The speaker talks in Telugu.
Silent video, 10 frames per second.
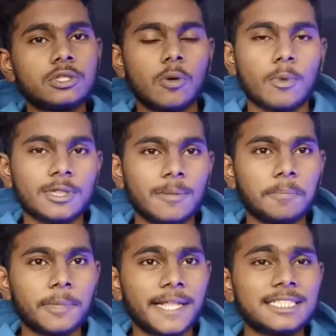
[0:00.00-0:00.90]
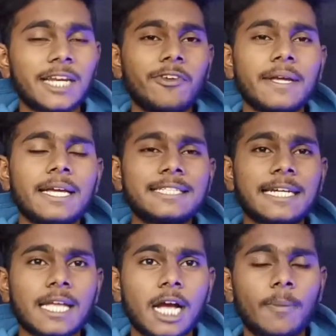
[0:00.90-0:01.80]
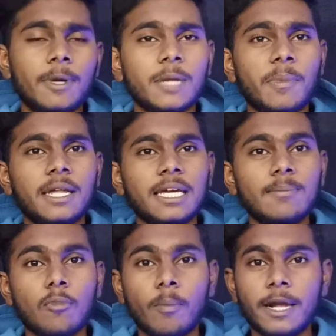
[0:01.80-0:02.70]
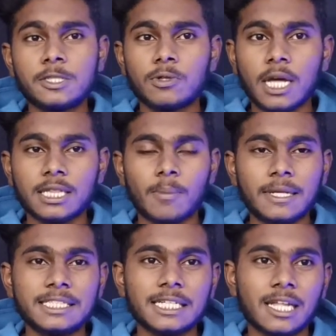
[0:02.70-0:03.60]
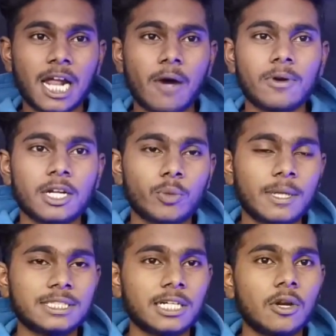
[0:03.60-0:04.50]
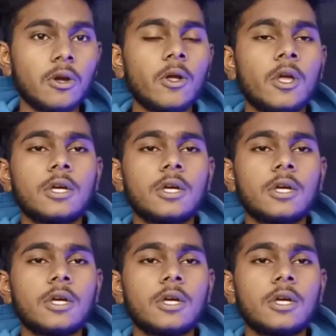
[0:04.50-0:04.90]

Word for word: సో మొత్తం ప్రైస్ అనేవి ఇంక్రీజ్ అయ్యాయి కాబట్టి మనకి మొబైల్స్ కూడా అంత మంచిగా రావట్లేదు బడ్జెట్లో